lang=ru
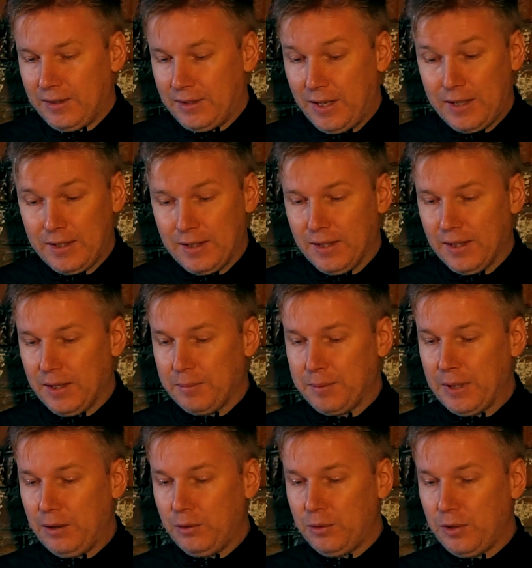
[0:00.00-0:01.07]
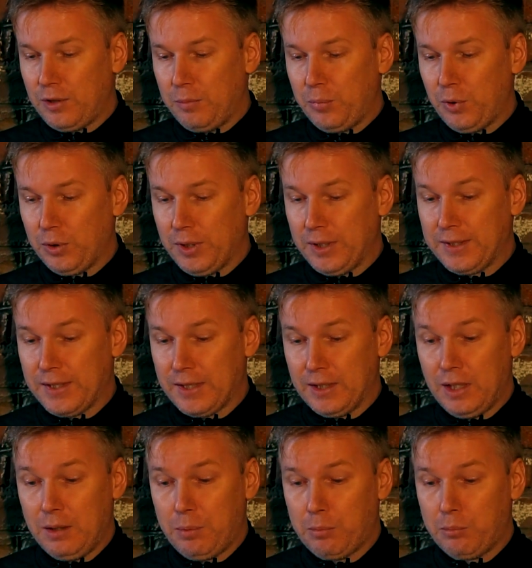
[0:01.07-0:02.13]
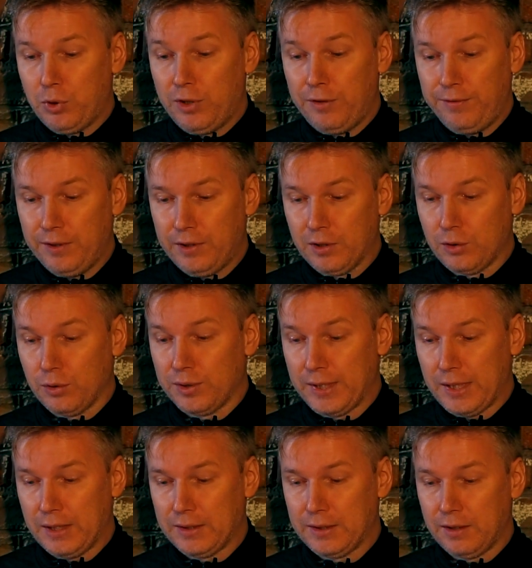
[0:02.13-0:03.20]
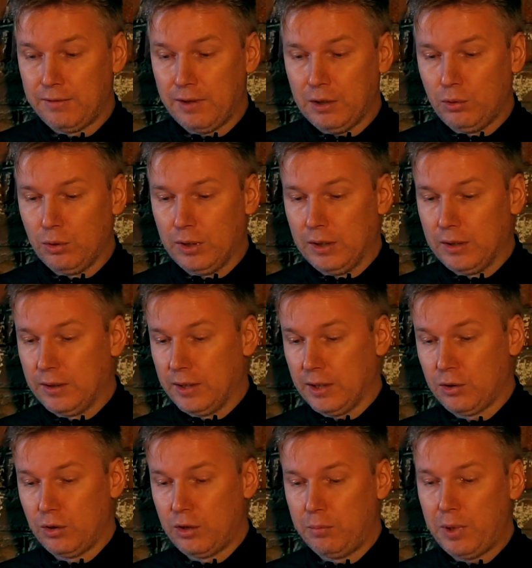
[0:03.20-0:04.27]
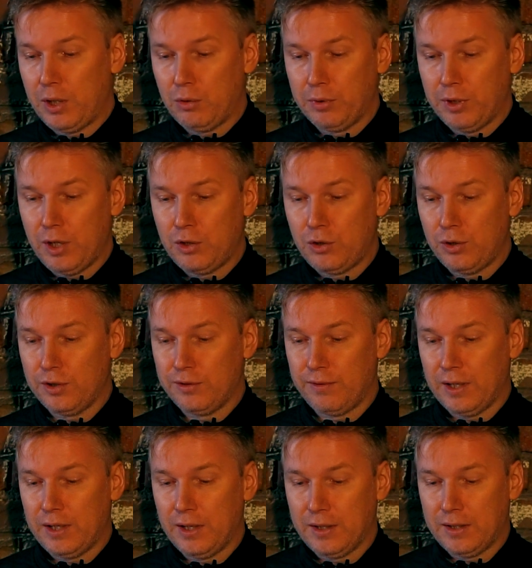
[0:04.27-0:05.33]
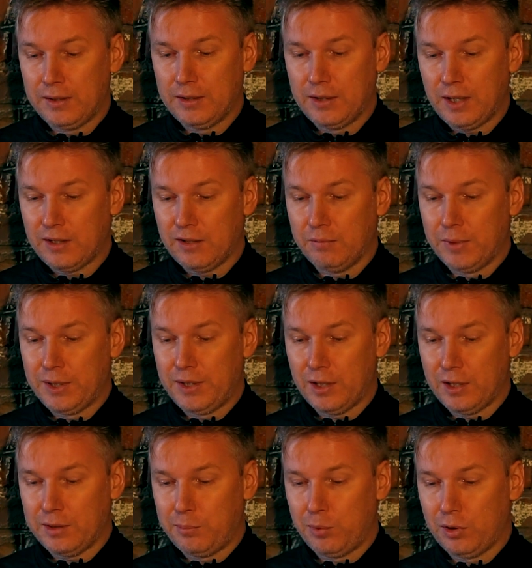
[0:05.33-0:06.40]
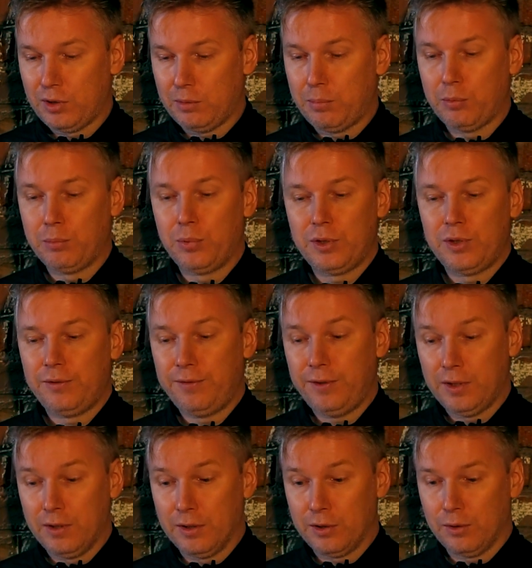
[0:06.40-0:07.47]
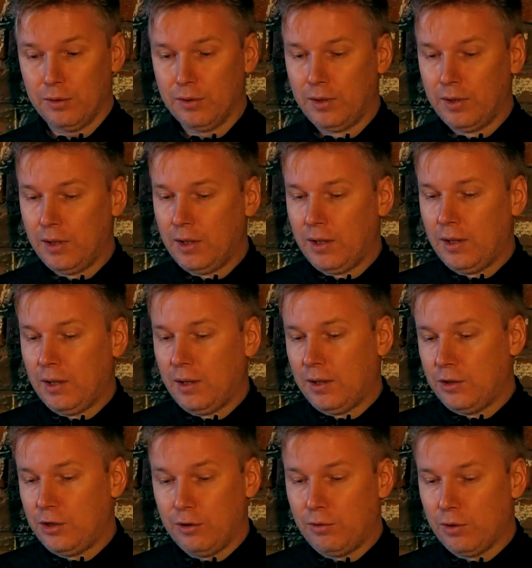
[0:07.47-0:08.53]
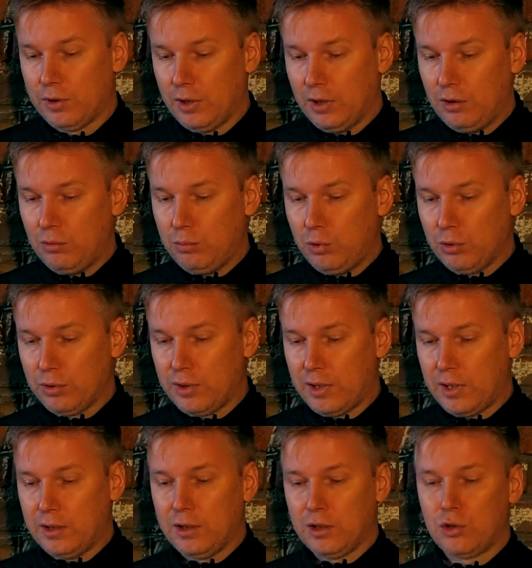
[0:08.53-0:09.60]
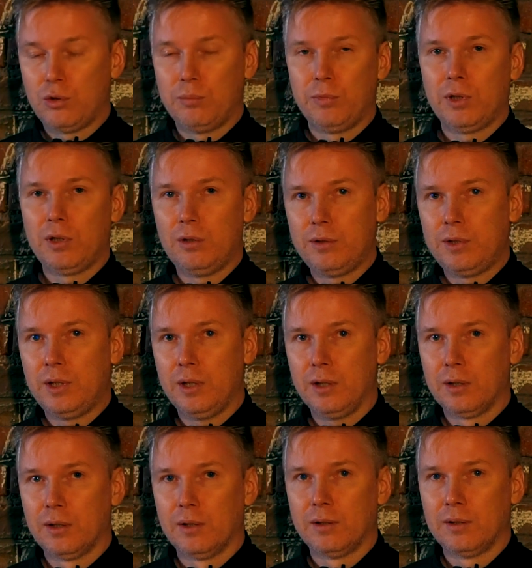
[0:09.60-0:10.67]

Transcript: Третье. Абсолютной чемпионкой страны по бодифитнесу стала за два года, так что теперь у меня еще и звание кандидата в мастера спорта по бодифитнесу. Четвертое. Люблю странных шумных людей.